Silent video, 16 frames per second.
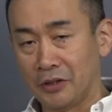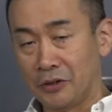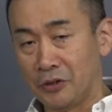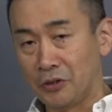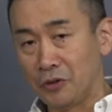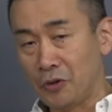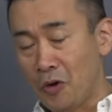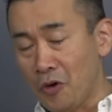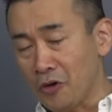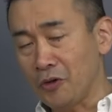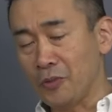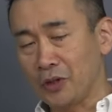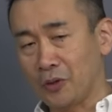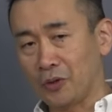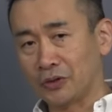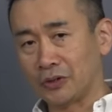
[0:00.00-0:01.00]
よく
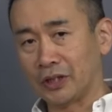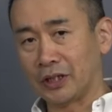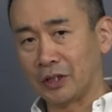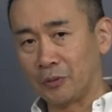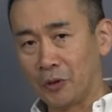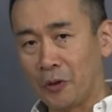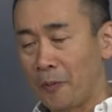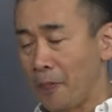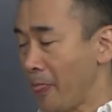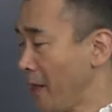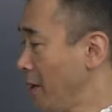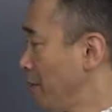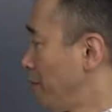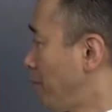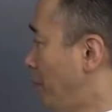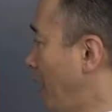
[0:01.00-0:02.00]
見てほしいんだけども
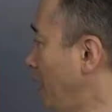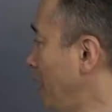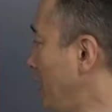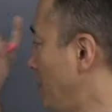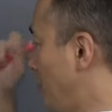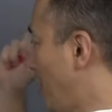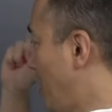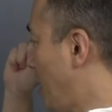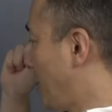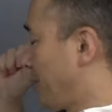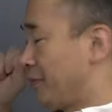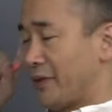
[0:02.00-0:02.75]
バネは